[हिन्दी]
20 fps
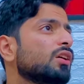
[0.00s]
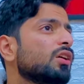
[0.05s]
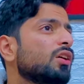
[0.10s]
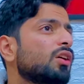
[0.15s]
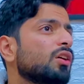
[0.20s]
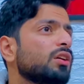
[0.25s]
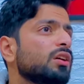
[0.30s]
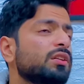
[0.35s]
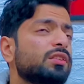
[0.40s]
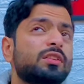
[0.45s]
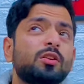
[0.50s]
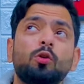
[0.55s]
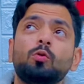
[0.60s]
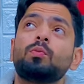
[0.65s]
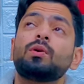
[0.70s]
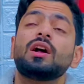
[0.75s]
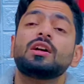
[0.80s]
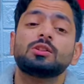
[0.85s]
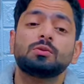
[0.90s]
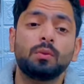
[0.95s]
और इससे
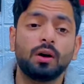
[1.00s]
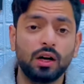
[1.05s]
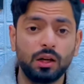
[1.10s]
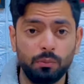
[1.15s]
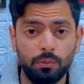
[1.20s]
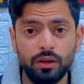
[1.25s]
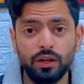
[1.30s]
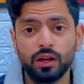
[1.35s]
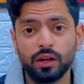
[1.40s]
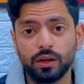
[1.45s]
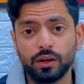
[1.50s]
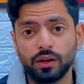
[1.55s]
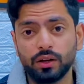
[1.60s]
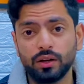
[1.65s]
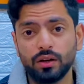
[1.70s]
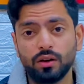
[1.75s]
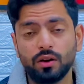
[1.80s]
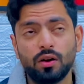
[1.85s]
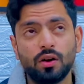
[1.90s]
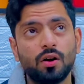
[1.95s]
ऊपर आसमान भी है
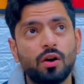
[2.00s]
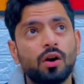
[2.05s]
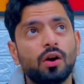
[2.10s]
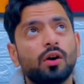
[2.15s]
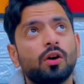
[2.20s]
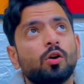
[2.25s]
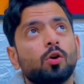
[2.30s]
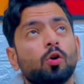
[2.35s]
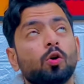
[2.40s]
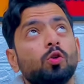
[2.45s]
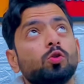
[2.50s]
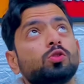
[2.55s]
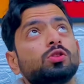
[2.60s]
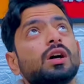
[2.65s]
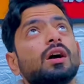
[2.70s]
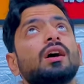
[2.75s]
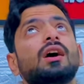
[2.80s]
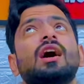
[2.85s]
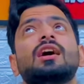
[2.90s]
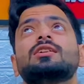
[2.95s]
और उस
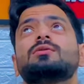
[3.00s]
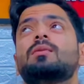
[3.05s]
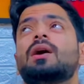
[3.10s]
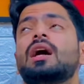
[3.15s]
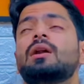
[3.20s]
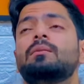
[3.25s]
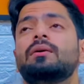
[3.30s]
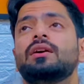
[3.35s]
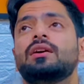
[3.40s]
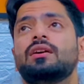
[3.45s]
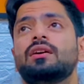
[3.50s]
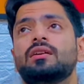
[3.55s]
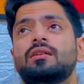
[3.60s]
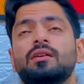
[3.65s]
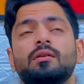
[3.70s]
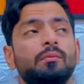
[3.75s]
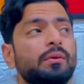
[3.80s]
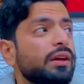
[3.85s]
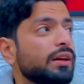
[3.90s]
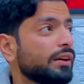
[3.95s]
आसमान में
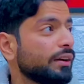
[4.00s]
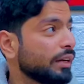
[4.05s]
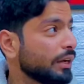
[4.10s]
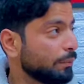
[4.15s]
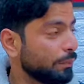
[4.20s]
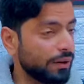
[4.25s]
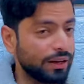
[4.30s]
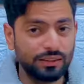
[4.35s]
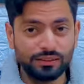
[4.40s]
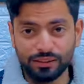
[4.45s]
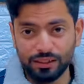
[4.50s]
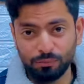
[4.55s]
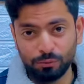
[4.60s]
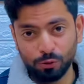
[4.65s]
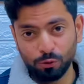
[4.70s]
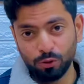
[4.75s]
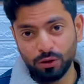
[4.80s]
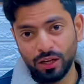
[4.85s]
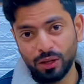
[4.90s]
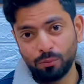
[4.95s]
मेरे घर के पास ही
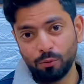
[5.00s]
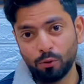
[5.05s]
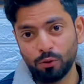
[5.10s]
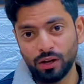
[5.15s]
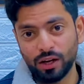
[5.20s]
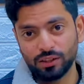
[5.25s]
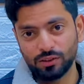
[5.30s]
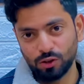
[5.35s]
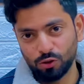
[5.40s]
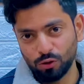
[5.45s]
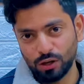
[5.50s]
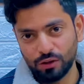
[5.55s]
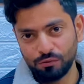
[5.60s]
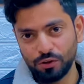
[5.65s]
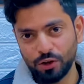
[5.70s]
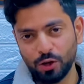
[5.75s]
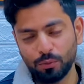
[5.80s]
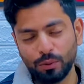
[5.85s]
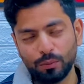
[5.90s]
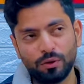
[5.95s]
बिल्कुल एयरपोर्ट है अक्सर
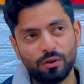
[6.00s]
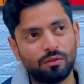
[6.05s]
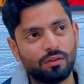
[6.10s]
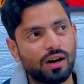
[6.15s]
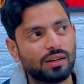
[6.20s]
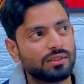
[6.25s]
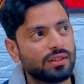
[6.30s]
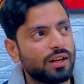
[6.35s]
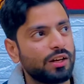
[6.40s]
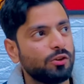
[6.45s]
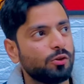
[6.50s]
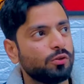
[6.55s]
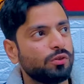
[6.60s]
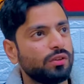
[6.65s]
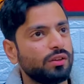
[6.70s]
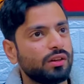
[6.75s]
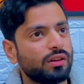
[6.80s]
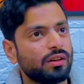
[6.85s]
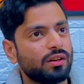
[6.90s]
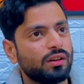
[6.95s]
वीडियो में भी आवाज़ आ रही
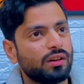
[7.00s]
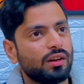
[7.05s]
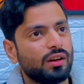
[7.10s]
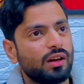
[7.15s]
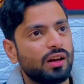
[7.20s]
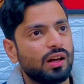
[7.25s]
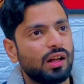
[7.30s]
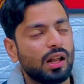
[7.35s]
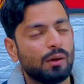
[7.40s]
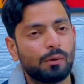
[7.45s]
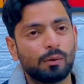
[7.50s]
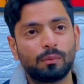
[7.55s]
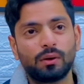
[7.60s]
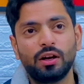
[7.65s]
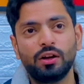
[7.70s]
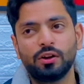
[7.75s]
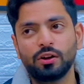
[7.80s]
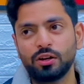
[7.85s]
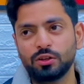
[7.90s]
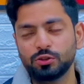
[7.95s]
होती है अलामाबाद
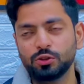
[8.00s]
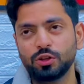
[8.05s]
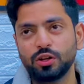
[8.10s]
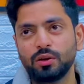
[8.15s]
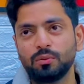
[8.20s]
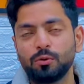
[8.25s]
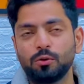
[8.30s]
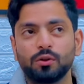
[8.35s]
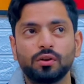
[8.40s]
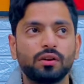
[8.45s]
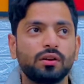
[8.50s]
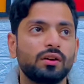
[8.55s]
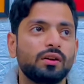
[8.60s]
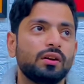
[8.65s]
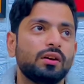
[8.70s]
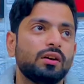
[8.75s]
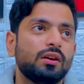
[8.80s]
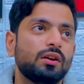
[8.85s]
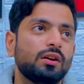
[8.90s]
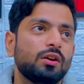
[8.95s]
इंटरनेशनल एयरपोर्ट
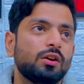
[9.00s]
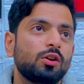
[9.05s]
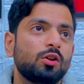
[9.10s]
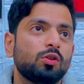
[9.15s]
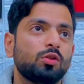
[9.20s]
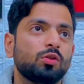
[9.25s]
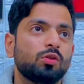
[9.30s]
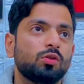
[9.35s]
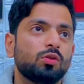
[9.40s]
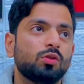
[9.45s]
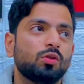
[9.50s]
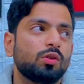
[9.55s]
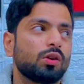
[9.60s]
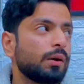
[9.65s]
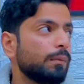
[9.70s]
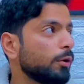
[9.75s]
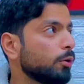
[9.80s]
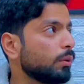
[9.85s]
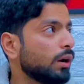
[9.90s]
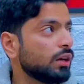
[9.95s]
तो
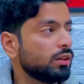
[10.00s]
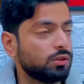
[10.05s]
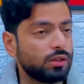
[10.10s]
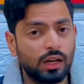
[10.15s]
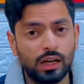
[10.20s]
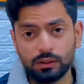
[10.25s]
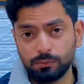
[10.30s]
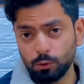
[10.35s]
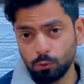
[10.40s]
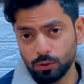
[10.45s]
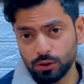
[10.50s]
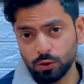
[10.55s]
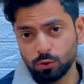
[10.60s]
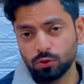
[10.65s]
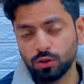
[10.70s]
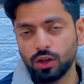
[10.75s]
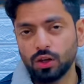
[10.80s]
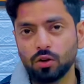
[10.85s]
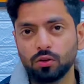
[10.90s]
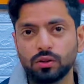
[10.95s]
कभी कभार जहाज़ भी ऊपर से
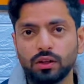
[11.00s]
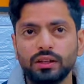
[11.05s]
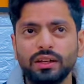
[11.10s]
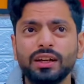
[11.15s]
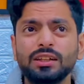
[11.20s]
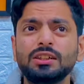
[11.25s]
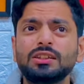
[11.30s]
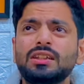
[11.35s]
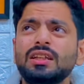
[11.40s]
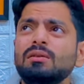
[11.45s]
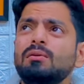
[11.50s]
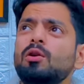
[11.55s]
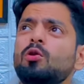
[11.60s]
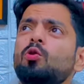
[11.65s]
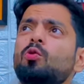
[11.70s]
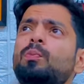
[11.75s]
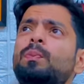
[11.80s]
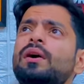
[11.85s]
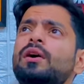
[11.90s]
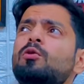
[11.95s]
गुजरा होता है यानी कि जितनी भी
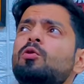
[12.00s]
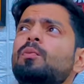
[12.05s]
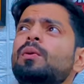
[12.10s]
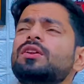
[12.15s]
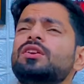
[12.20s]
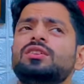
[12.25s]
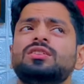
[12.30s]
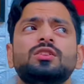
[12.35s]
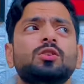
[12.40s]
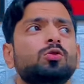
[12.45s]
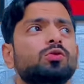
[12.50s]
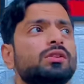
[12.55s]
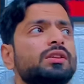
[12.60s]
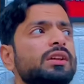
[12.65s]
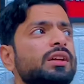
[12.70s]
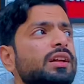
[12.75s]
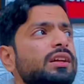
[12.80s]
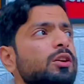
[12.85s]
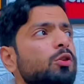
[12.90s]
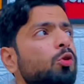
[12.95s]
ऊपर ऊपर चीज़ें होती
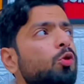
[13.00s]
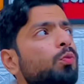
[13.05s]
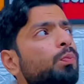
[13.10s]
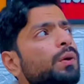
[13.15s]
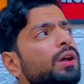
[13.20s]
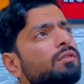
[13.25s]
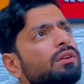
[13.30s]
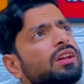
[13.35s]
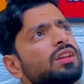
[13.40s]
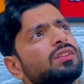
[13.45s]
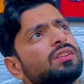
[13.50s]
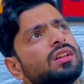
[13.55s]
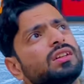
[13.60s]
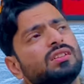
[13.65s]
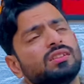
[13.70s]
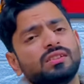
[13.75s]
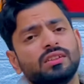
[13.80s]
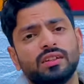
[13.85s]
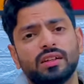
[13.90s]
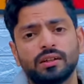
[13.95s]
हैं ना ये ऊपर वाली जितनी
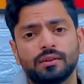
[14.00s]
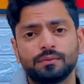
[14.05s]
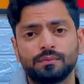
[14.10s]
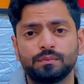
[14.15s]
चीज़ें हैं